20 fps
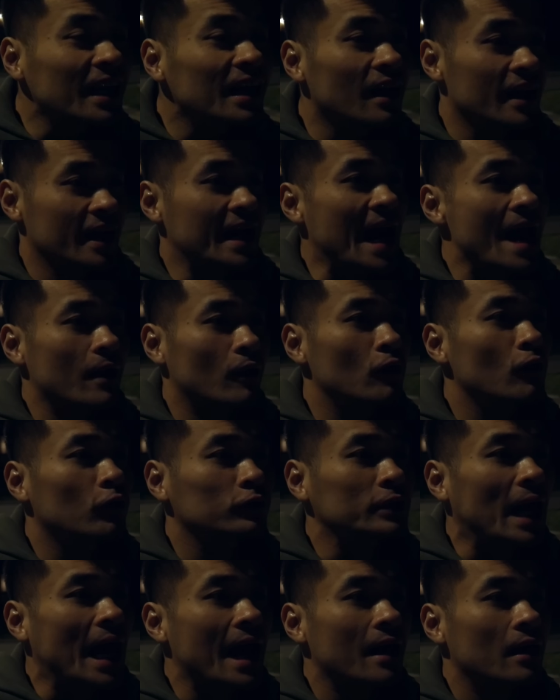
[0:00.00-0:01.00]
cái lời khai của cô
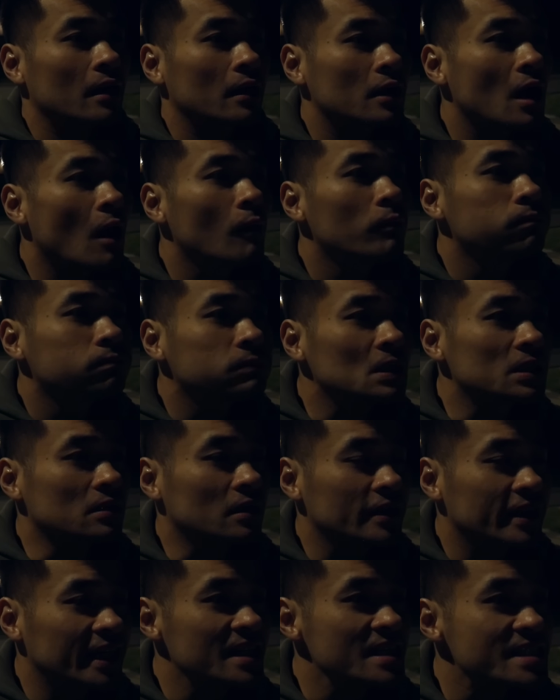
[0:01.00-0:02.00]
ta không được
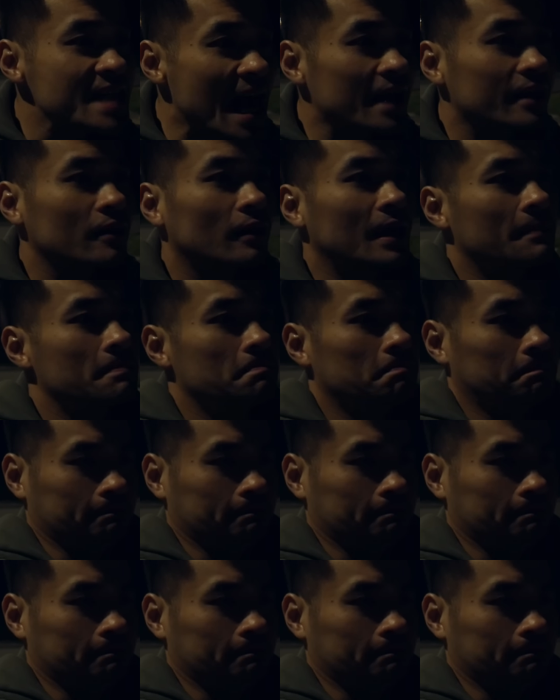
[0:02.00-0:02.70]
chính xác cho lắm.